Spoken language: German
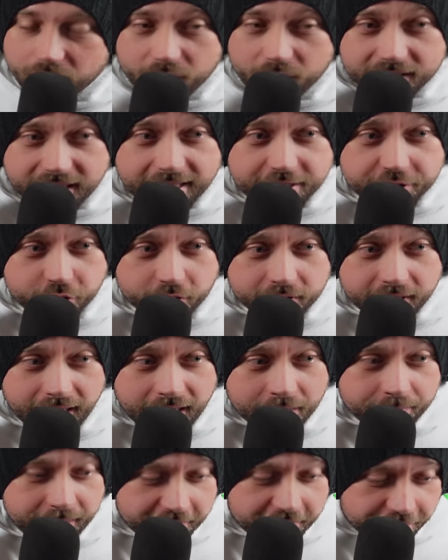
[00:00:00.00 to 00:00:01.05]
Und da ist schon
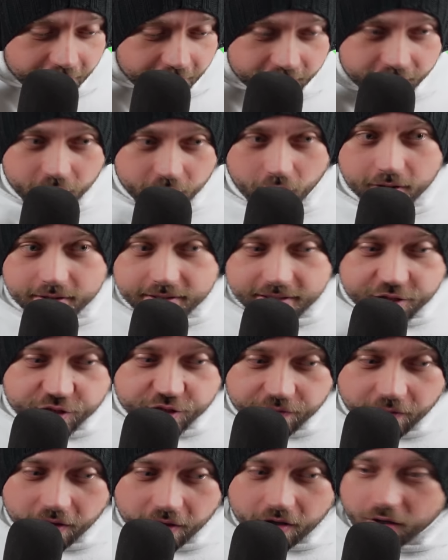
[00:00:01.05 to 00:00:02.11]
eine Armee von Kongs. Ich
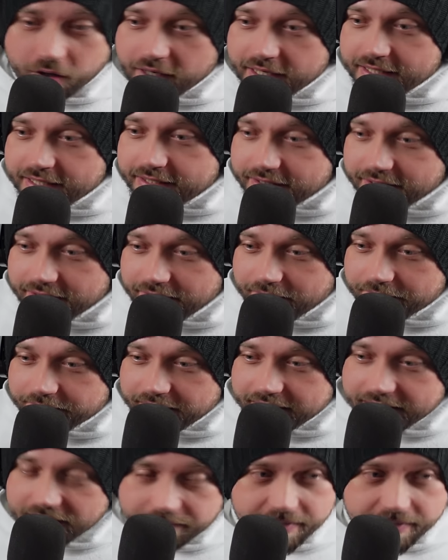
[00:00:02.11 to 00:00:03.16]
schwöre euch,
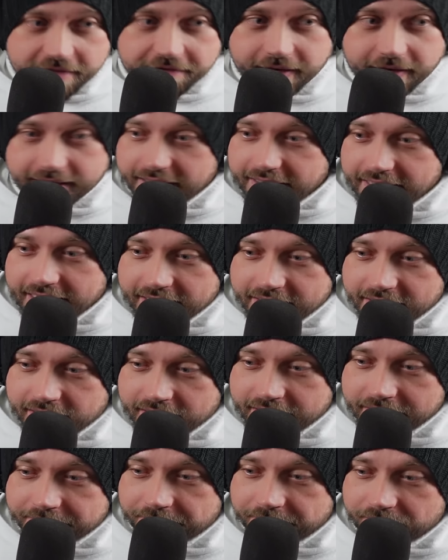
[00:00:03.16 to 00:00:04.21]
der nimmt die fucking Erde
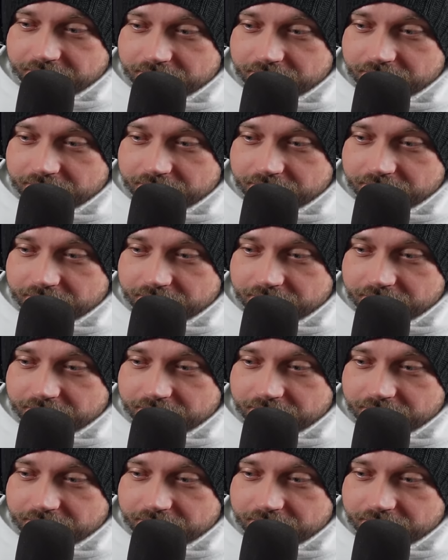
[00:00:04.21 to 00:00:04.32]
ein.